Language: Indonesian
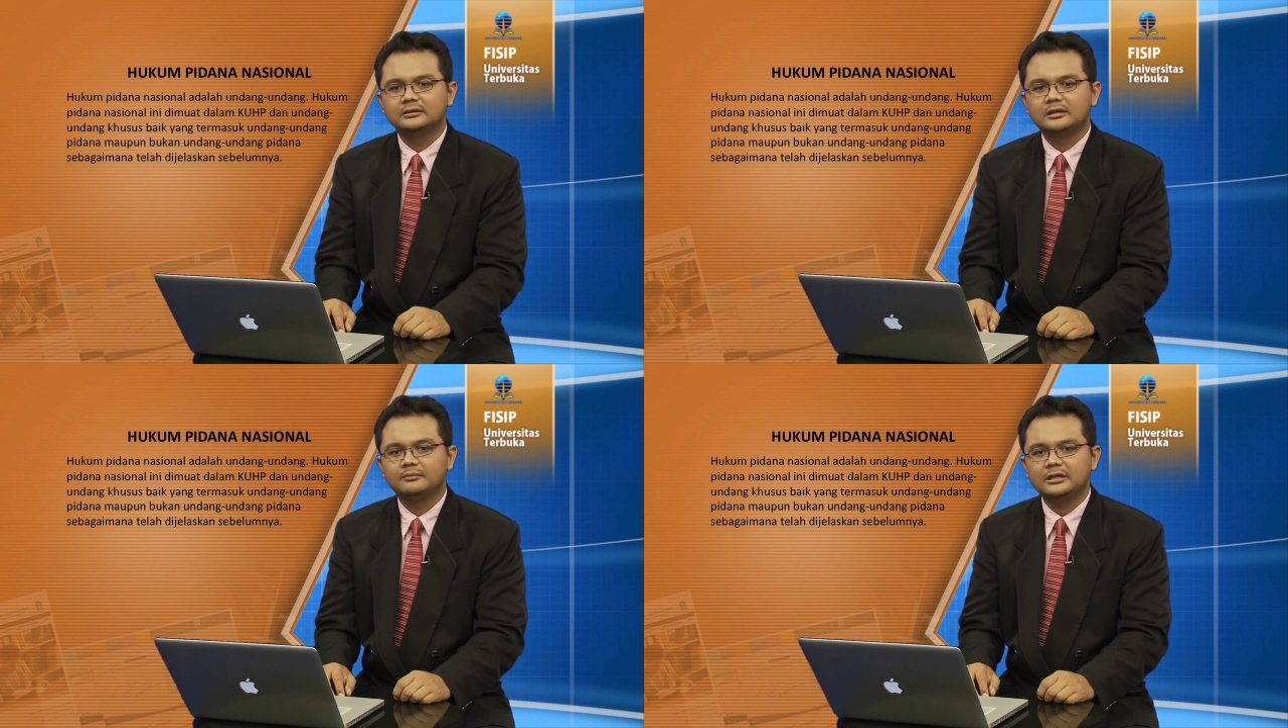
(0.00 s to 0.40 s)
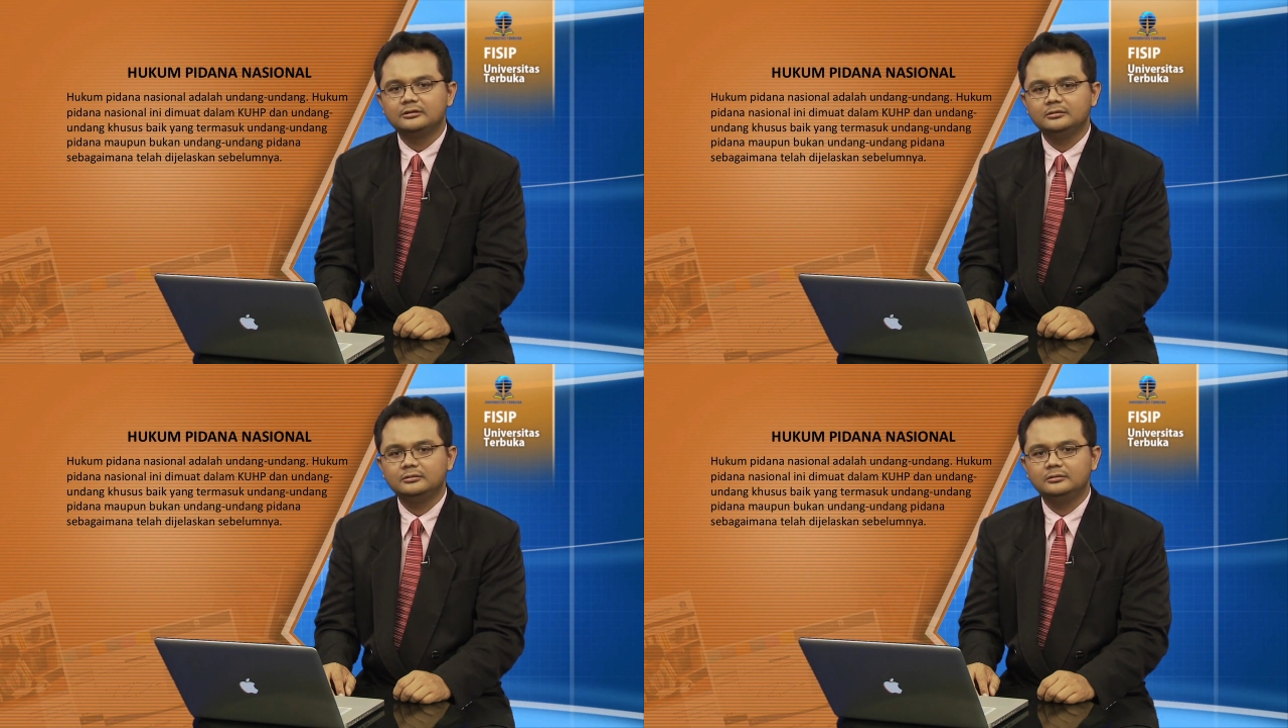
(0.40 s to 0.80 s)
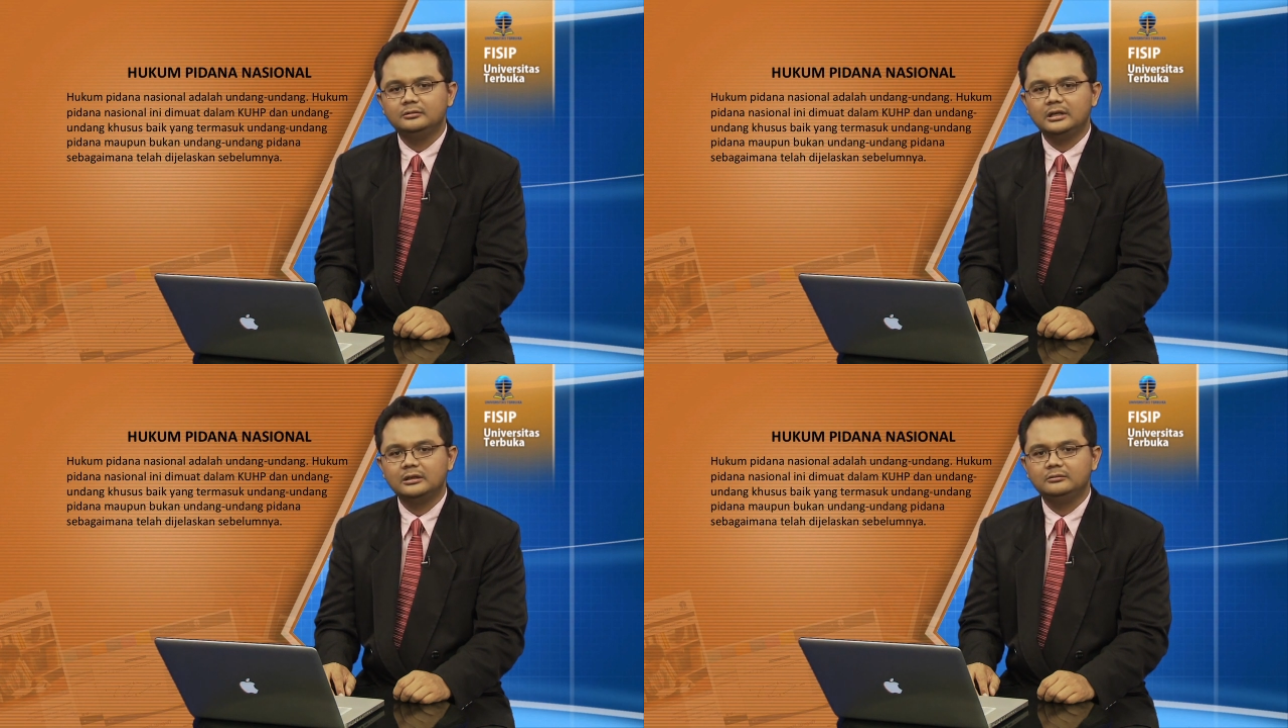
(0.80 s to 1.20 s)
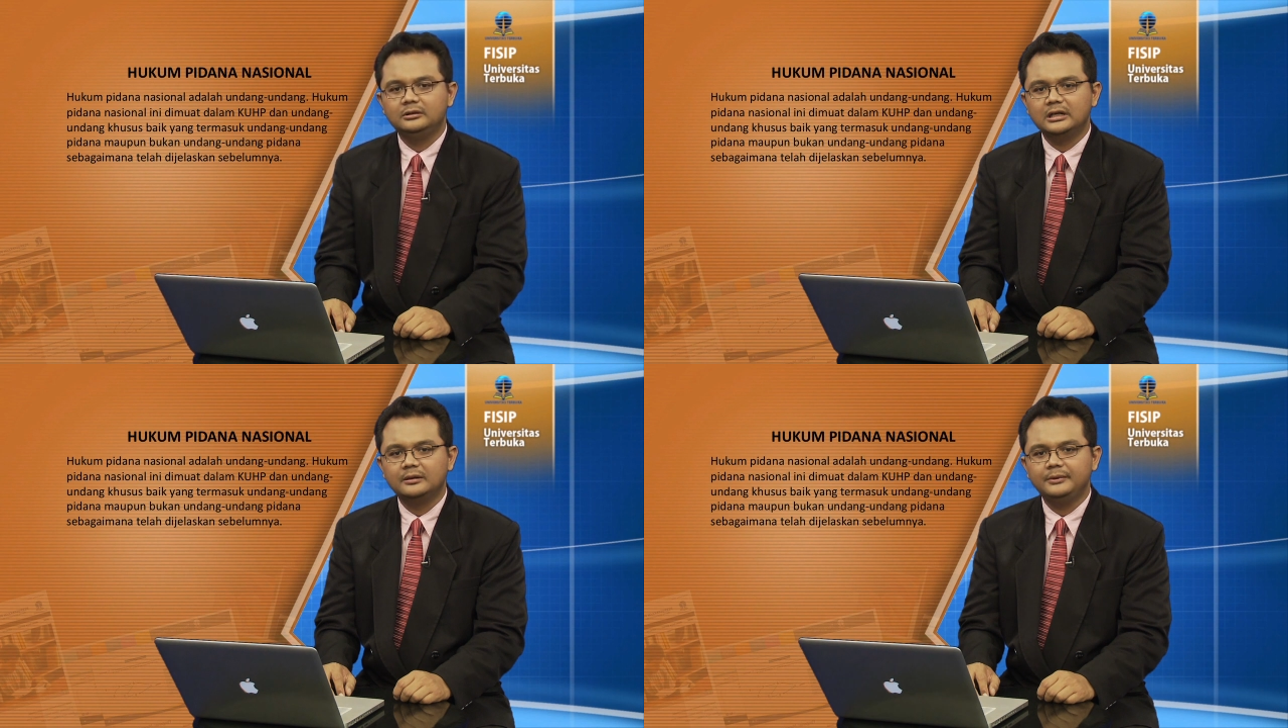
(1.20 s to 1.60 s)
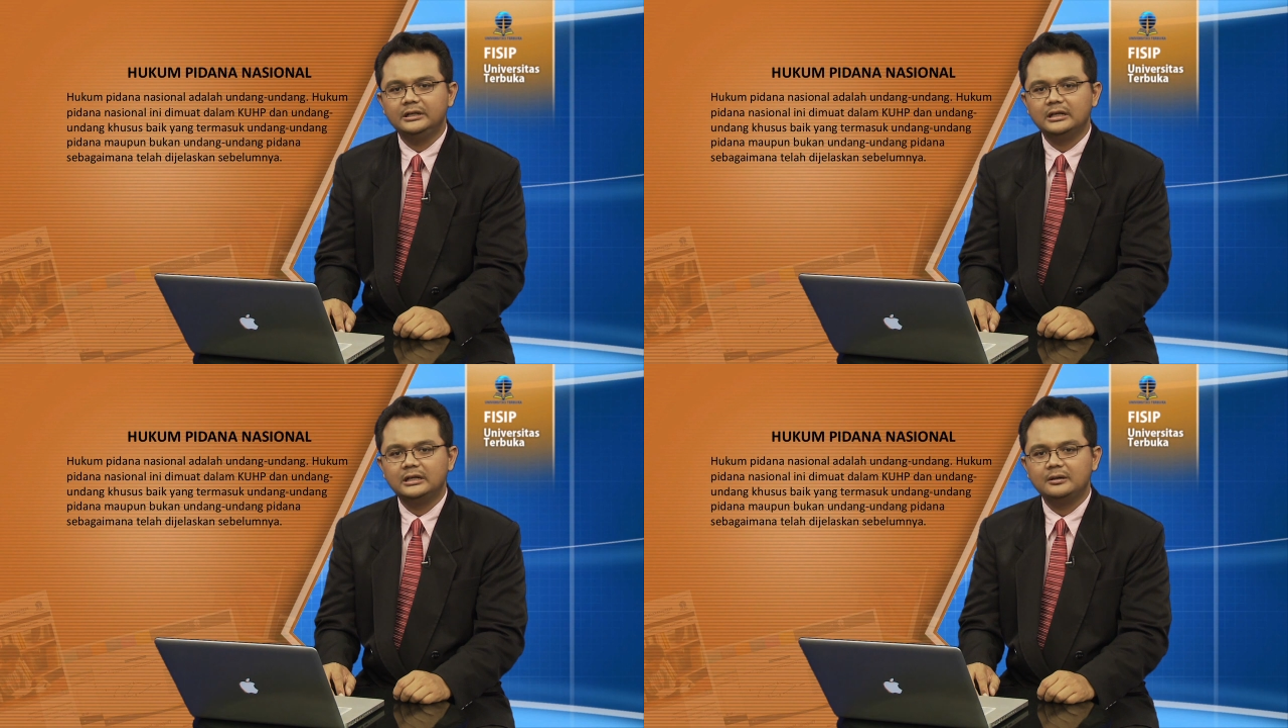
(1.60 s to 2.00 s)
termasuk undang-undang
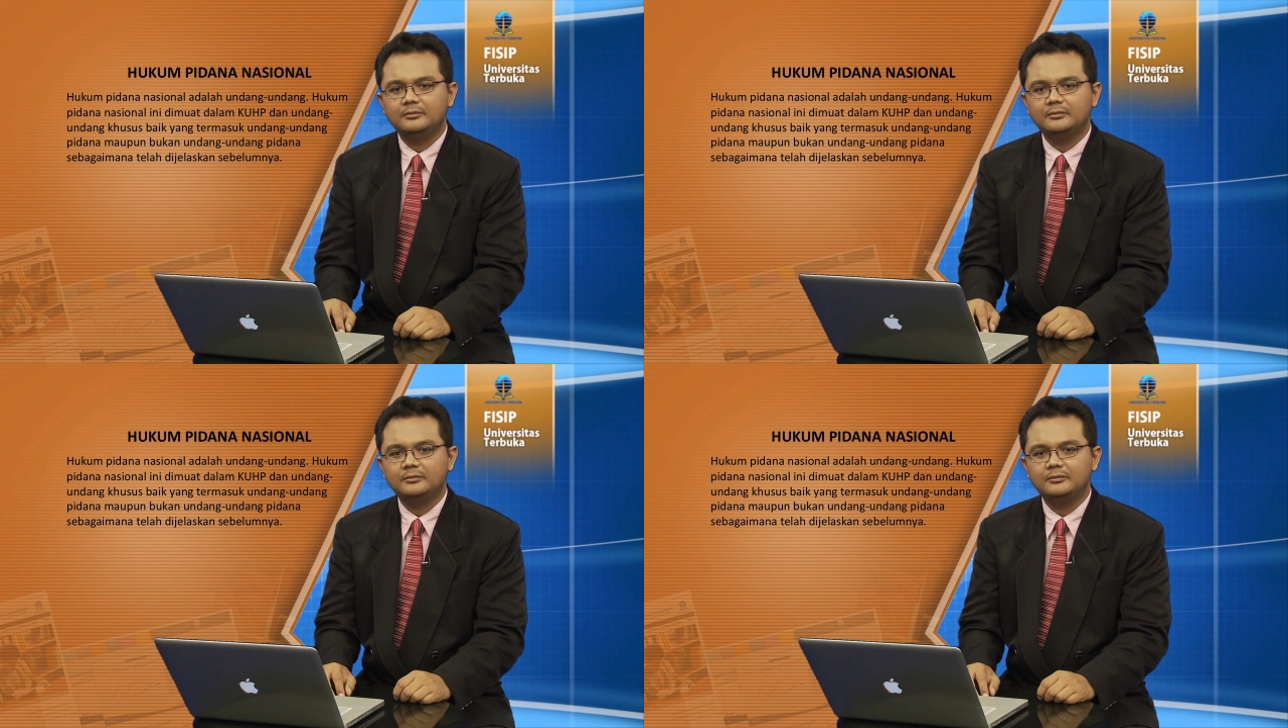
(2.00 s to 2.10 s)
pidana